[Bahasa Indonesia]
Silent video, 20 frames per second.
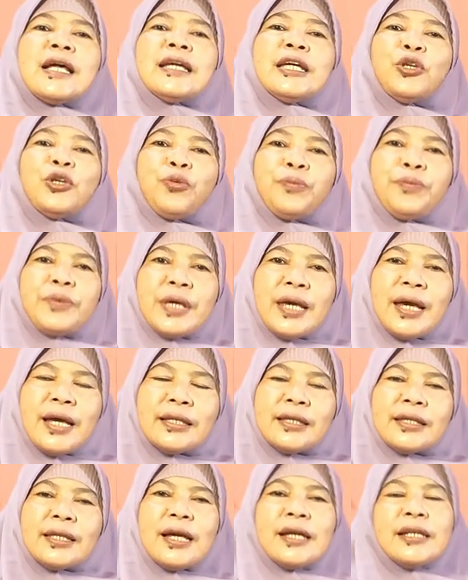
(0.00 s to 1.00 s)
hidup
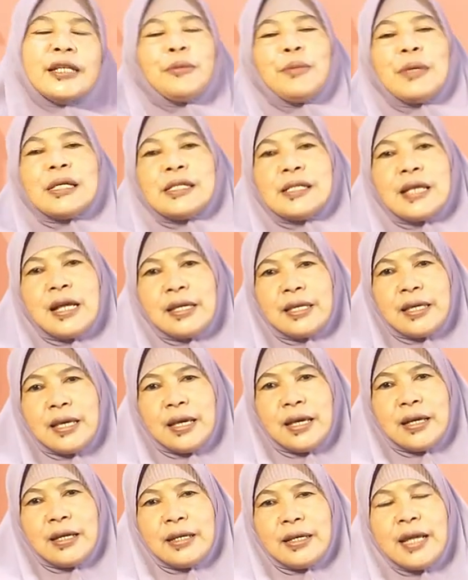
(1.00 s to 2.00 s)
nyata di
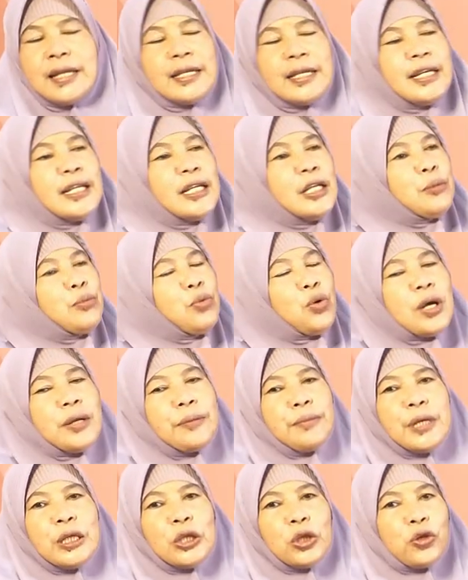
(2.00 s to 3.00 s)
masanya dan ini
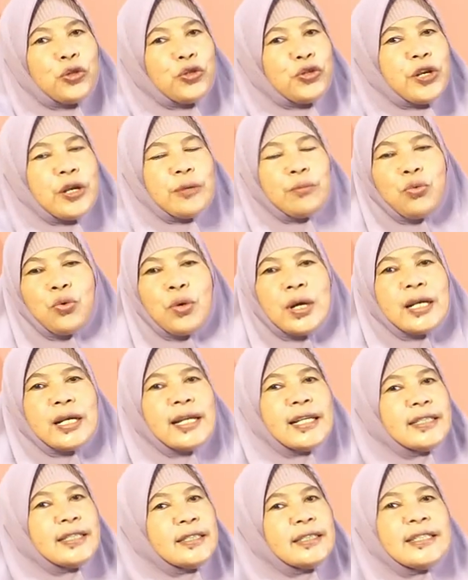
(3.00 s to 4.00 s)
bukan mitos dan bukan
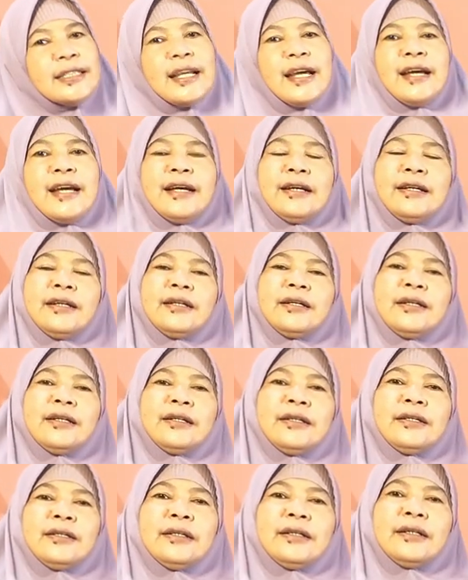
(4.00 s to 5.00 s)
legenda
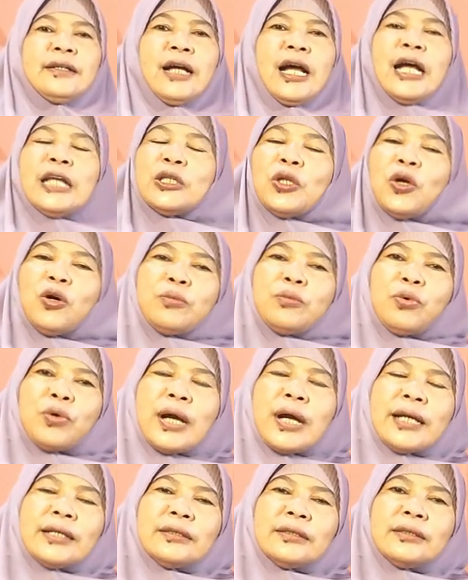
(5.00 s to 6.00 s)
atau
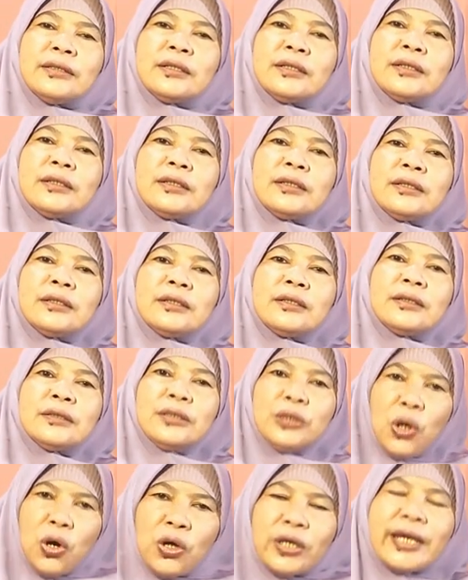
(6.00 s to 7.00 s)
bukan
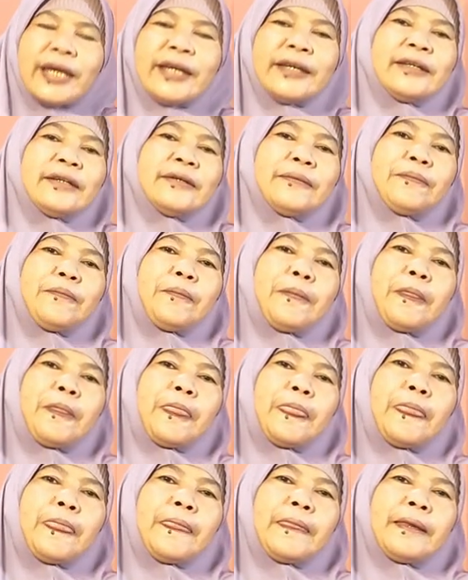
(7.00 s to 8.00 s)
dongeng
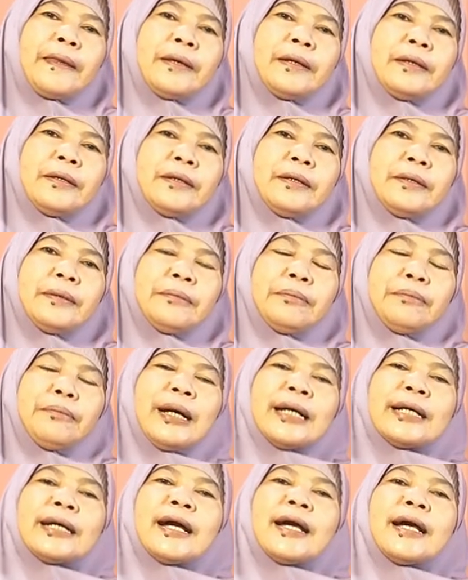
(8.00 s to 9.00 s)

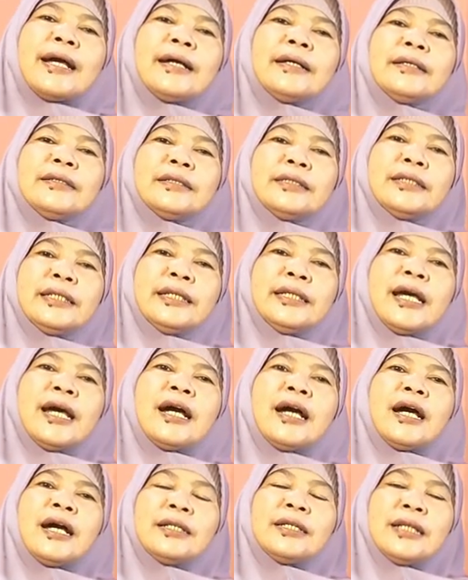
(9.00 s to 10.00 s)
maka
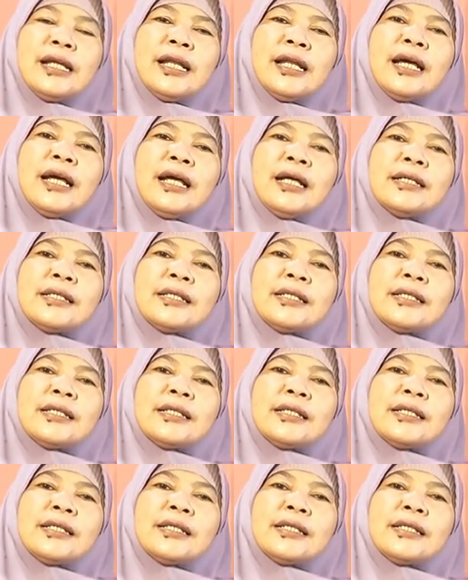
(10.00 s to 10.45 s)
dia adalah